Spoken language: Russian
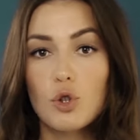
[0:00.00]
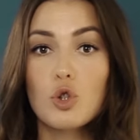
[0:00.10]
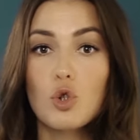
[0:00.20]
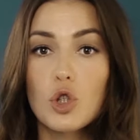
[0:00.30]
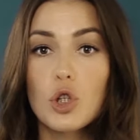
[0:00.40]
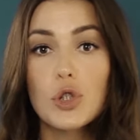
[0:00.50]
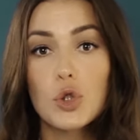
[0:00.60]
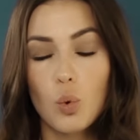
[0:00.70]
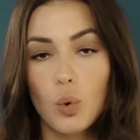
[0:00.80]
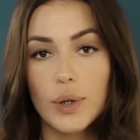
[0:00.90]
Что же не
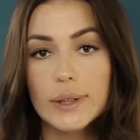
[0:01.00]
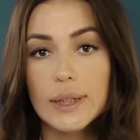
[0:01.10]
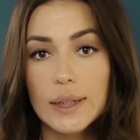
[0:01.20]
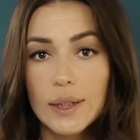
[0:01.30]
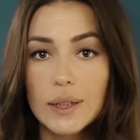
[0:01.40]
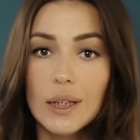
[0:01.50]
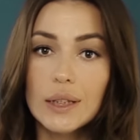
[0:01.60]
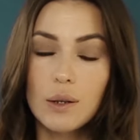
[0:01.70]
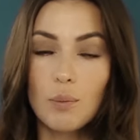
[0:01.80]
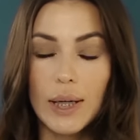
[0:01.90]
стоит делать,
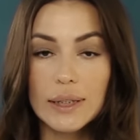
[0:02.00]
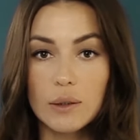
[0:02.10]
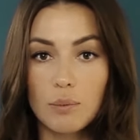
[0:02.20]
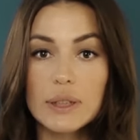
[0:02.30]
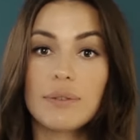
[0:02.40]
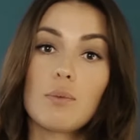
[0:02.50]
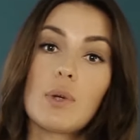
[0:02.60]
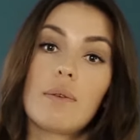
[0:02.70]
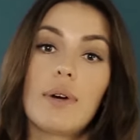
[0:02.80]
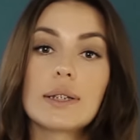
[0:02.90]
если мы хотим
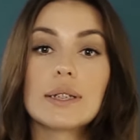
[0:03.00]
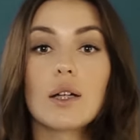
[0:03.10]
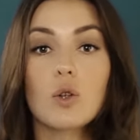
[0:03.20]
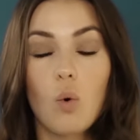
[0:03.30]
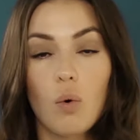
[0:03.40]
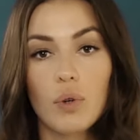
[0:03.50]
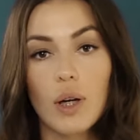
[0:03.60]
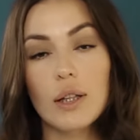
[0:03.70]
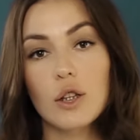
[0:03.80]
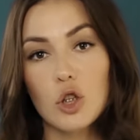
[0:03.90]
сформировать
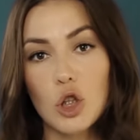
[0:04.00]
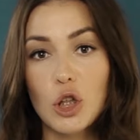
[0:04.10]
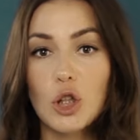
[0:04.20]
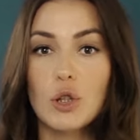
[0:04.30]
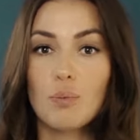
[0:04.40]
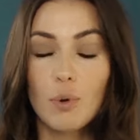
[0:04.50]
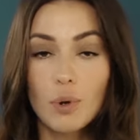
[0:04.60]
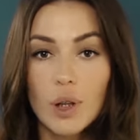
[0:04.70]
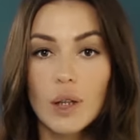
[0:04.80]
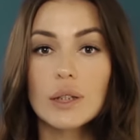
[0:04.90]
здоровые отношения
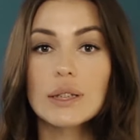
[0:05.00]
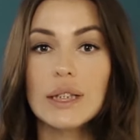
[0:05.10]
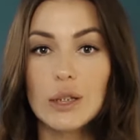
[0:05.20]
ребенка с